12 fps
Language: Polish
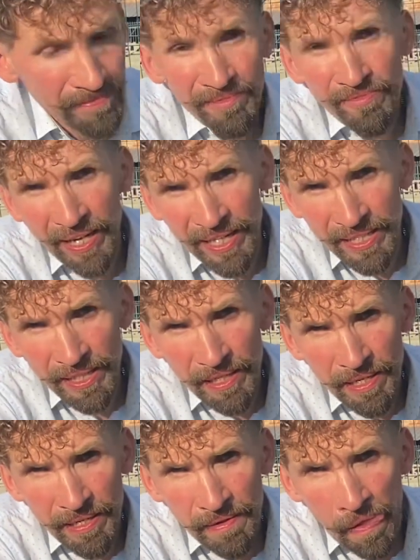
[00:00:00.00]
w jakich
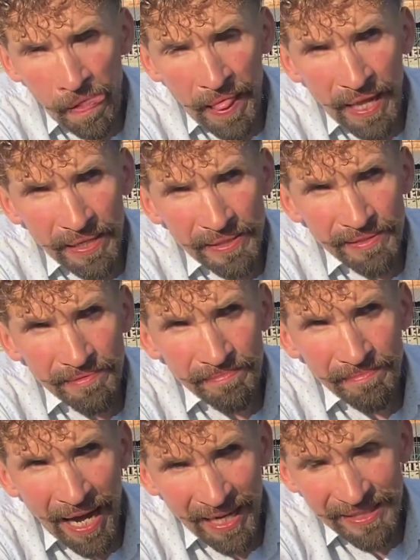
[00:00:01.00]

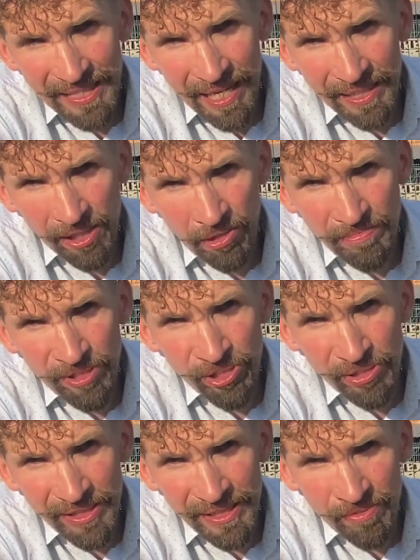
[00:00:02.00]
akcjach robić
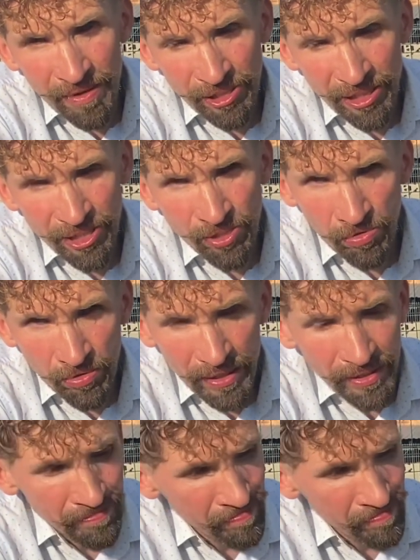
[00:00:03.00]
i zgłaszać kury,